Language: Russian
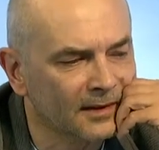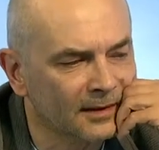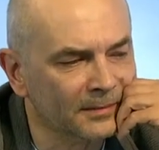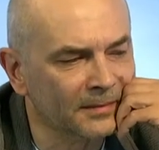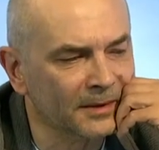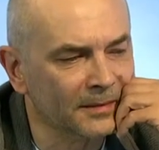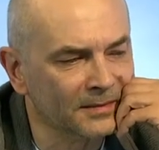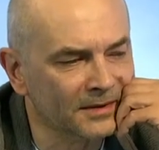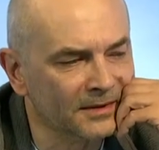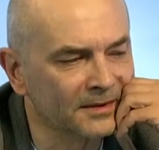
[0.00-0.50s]

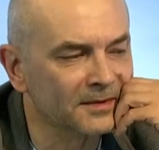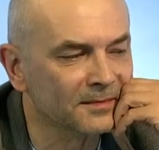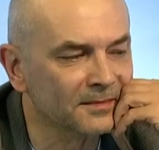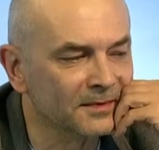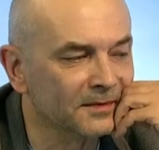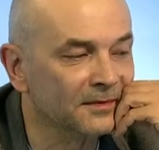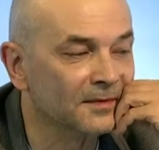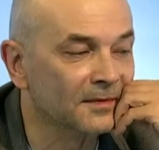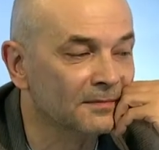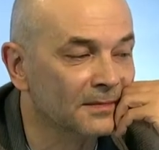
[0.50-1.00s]
по пьесам
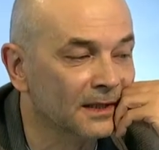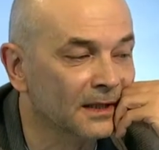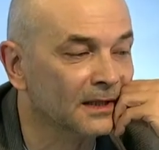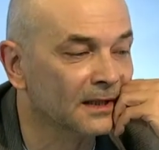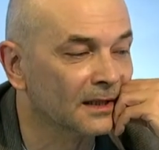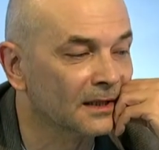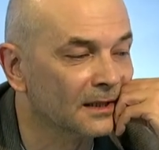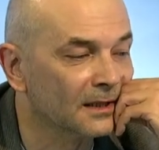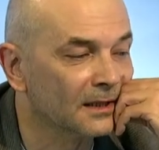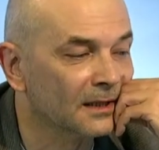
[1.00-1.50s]

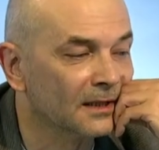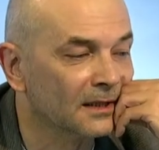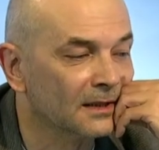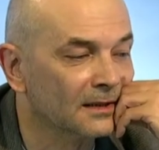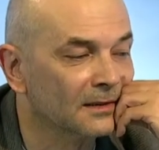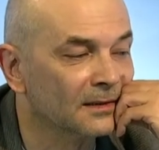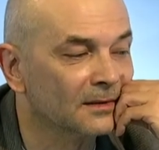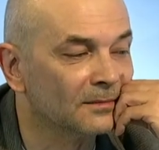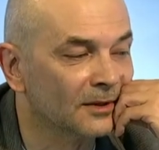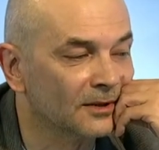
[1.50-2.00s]
современных
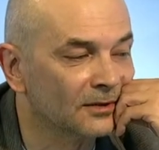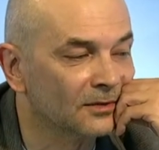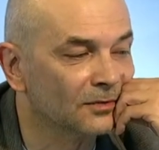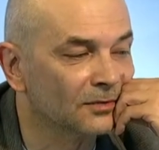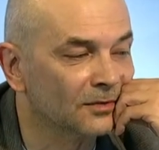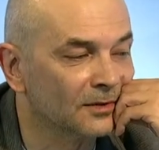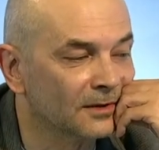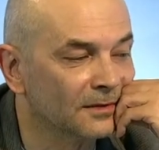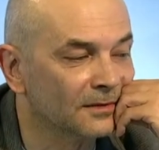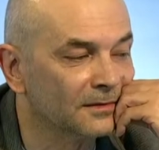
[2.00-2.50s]

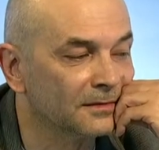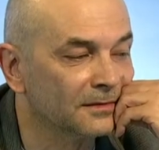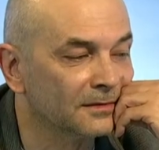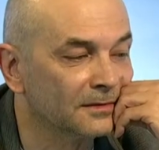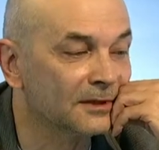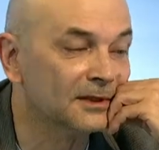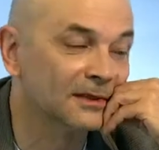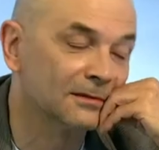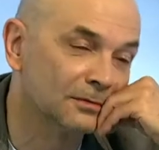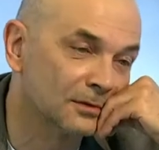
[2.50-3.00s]
драматургов,
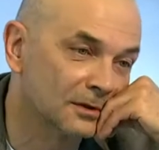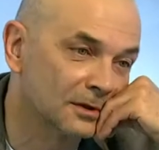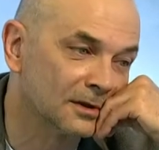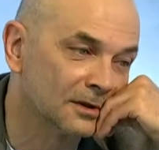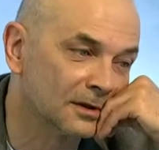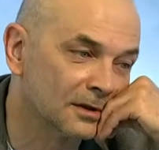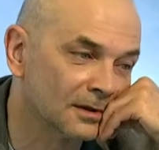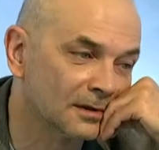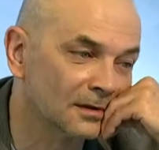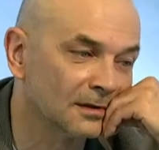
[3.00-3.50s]

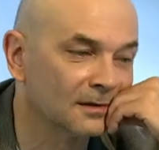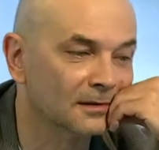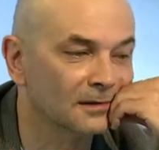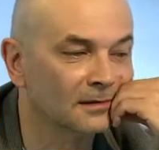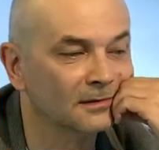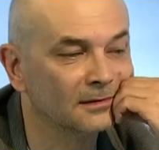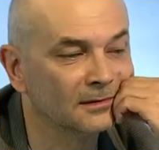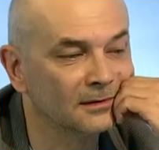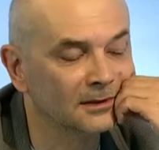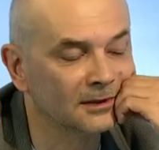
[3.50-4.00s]
девушек,
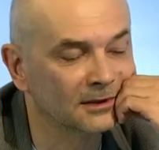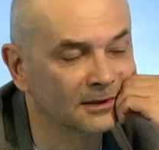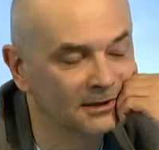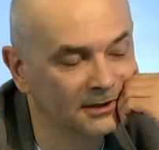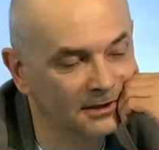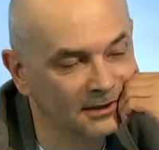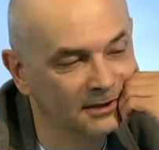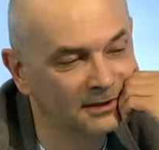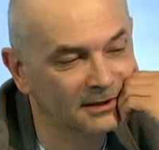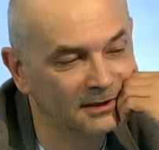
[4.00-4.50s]

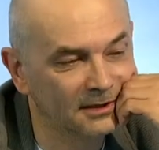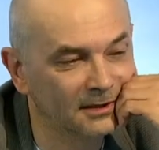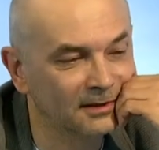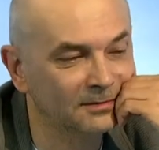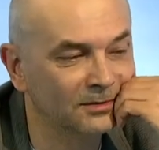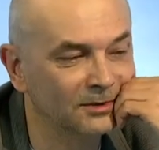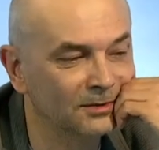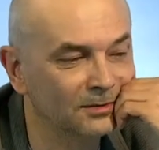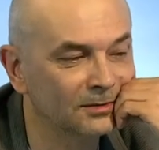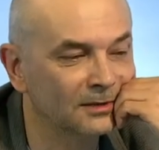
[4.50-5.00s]
женской
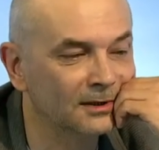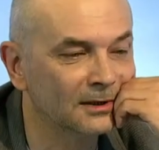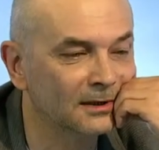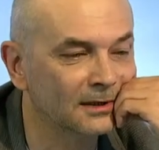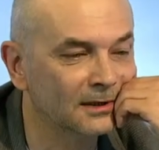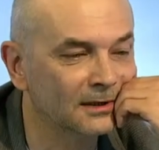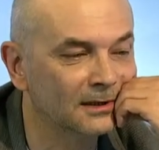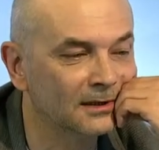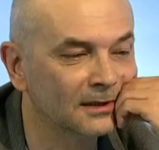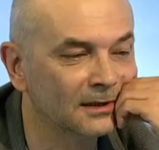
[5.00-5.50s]

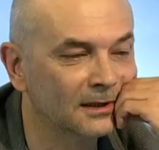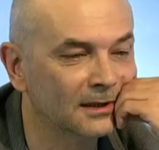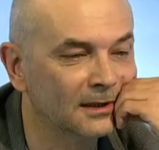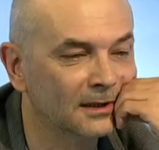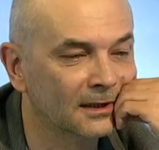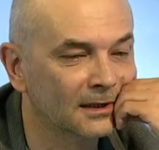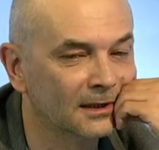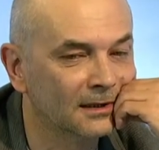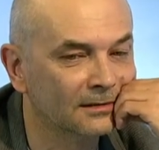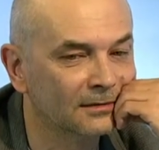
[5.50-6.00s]
драматургии.
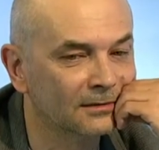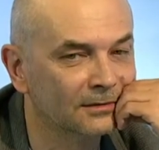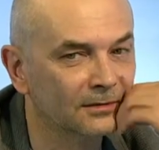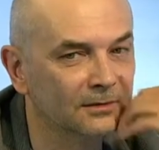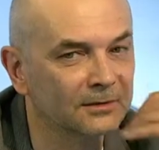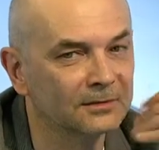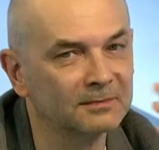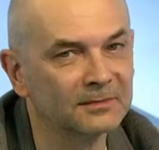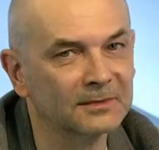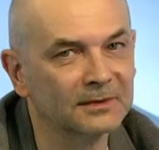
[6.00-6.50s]

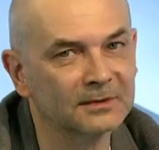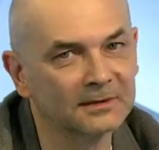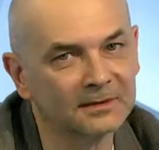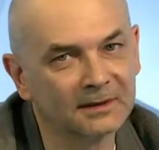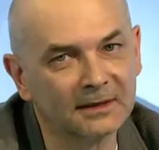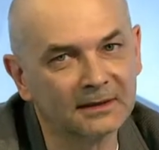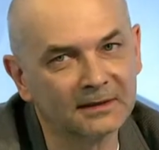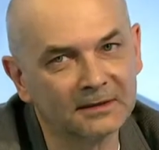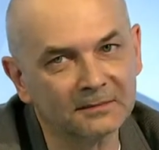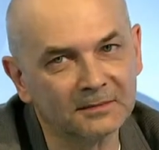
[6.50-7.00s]
Вот, мы
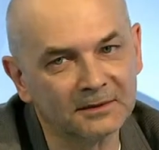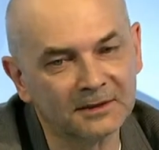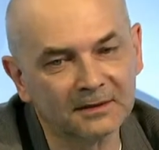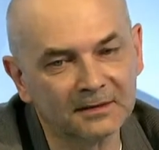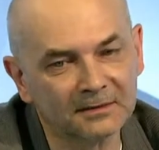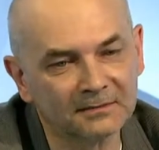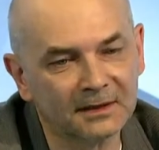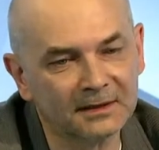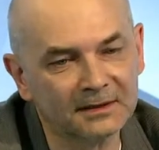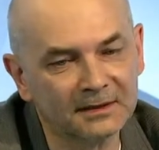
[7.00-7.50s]
хотим где-то
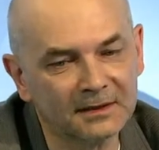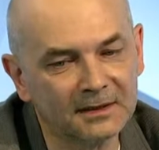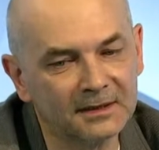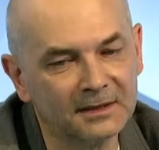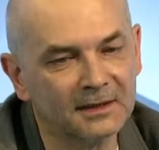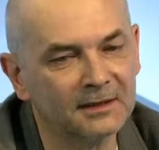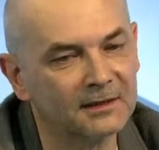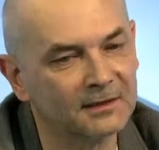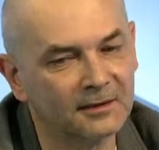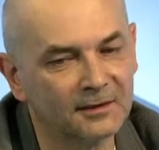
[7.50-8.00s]
в один
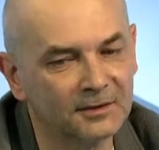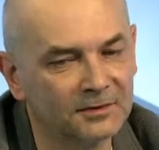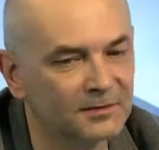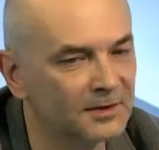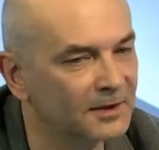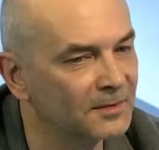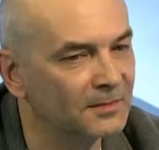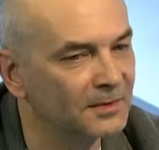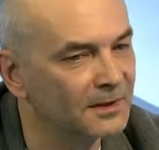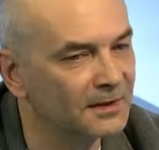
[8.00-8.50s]
день сразу
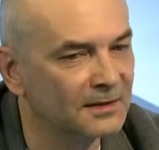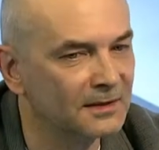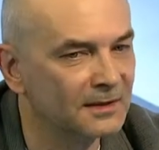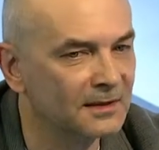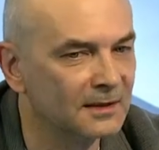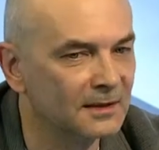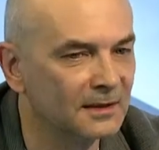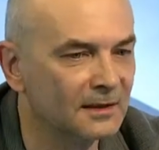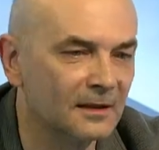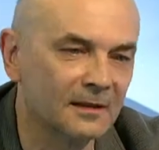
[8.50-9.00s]
три пьесы
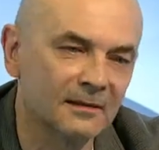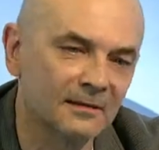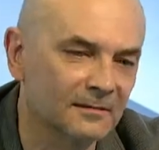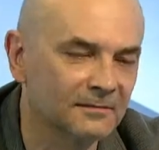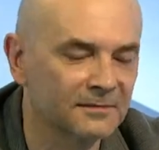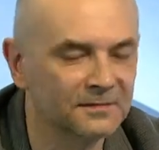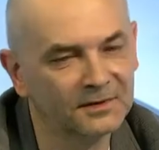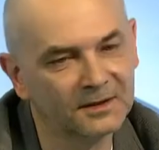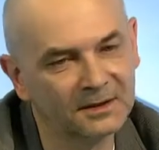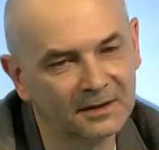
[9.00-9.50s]
сыграть, там
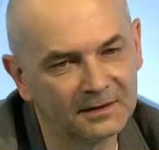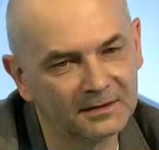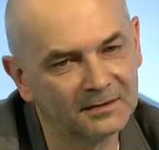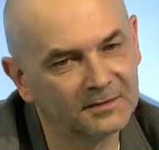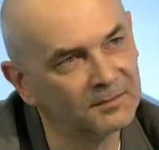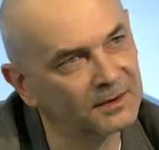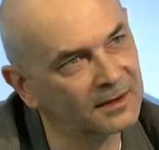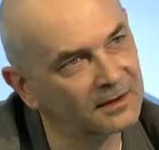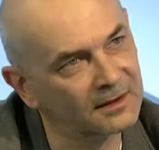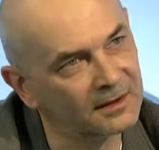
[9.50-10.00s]
в 12,
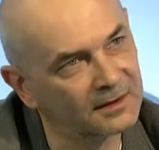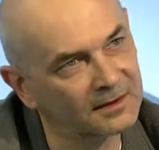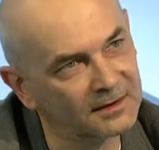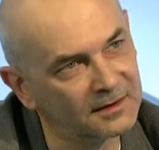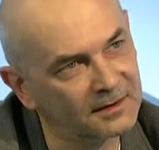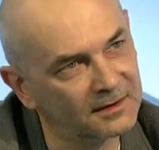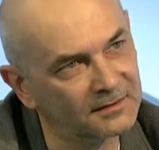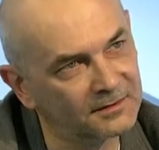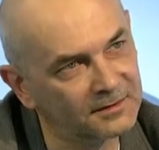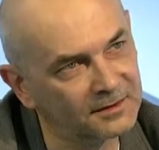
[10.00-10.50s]

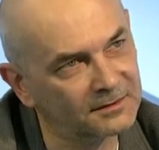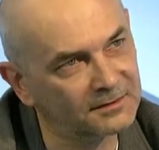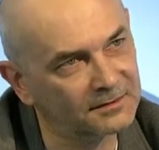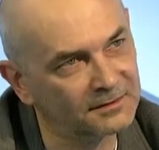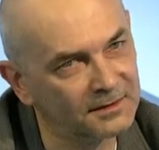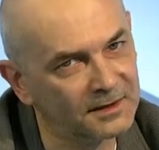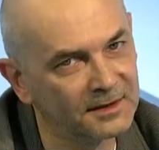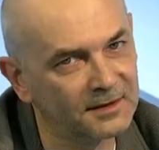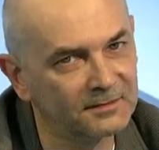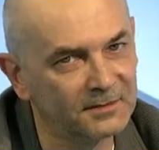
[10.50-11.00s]
15 и в
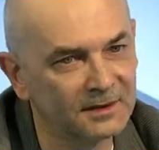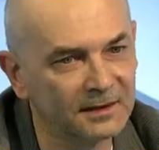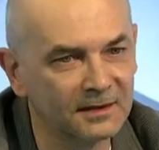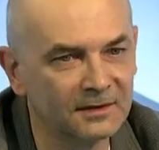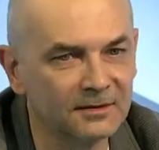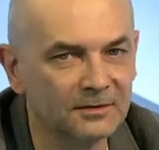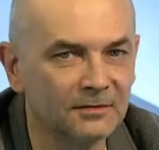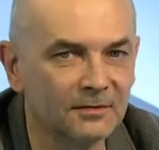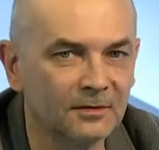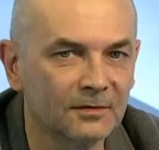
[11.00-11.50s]

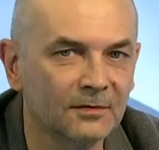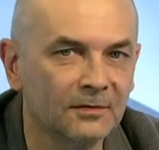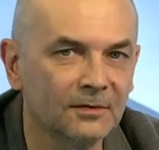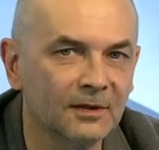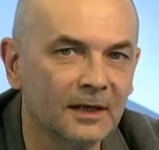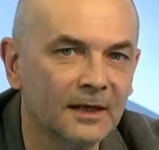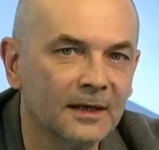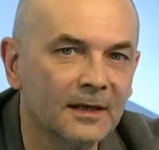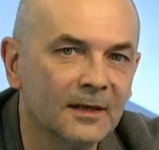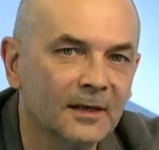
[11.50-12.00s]
18.00.
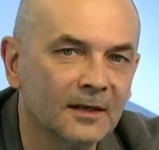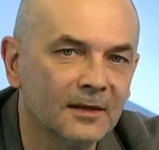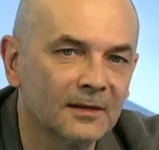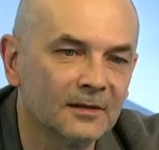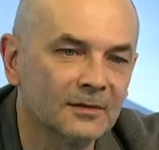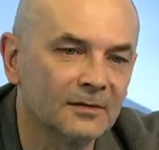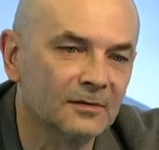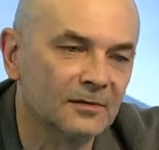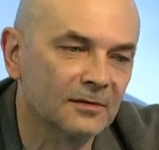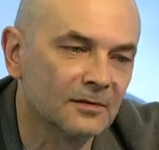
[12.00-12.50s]

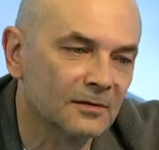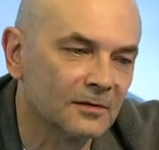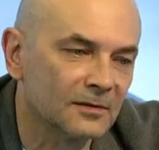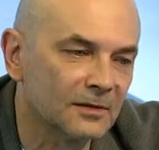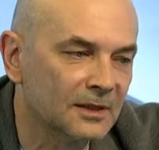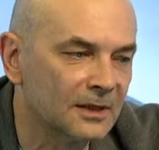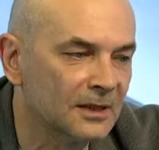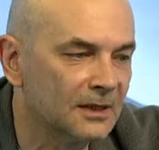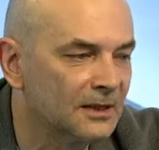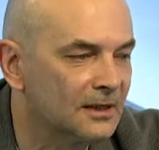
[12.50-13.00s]
Э,
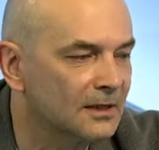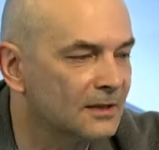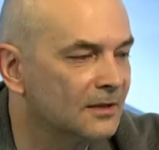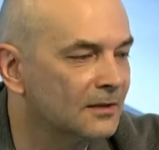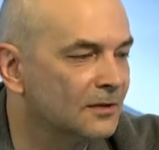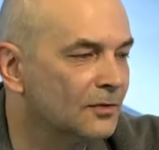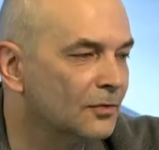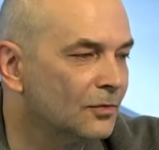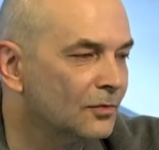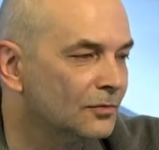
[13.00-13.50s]
есть
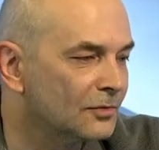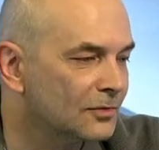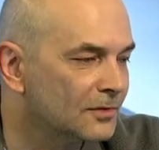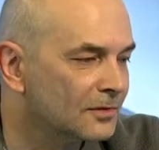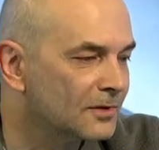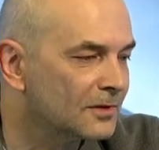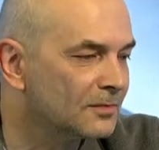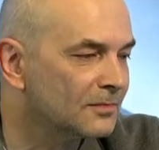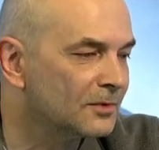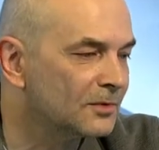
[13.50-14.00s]
конкурс
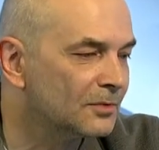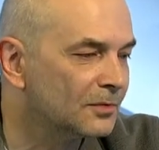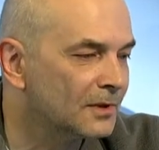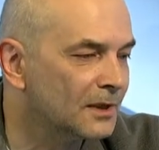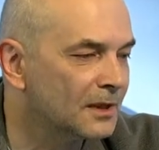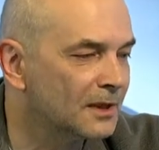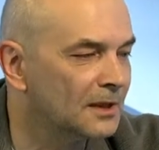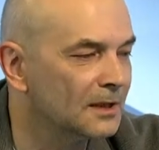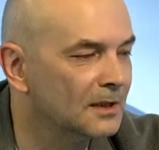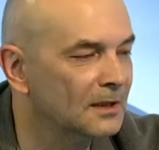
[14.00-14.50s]

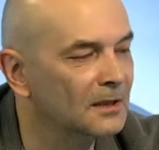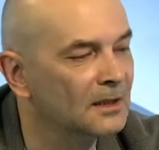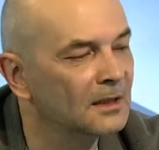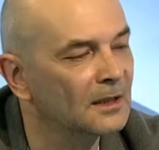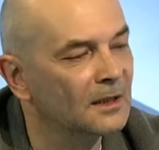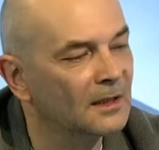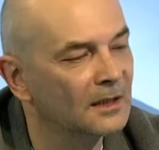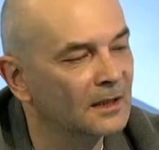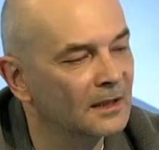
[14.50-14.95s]
драматургии –